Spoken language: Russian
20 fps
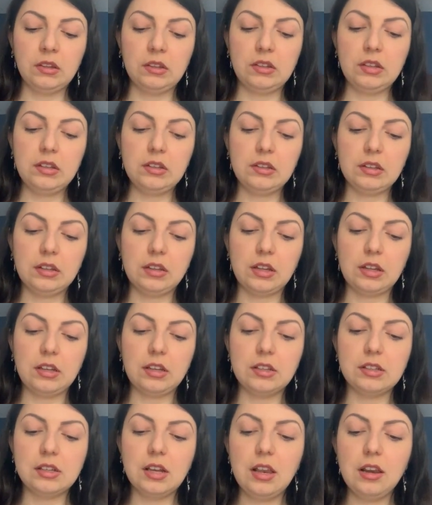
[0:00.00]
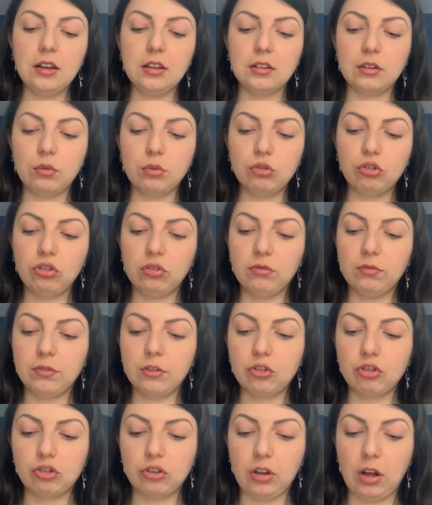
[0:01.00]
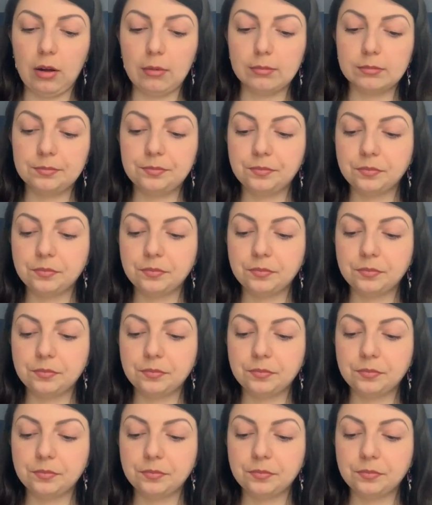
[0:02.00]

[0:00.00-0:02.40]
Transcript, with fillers: Здесь эта неделя, она очень важна.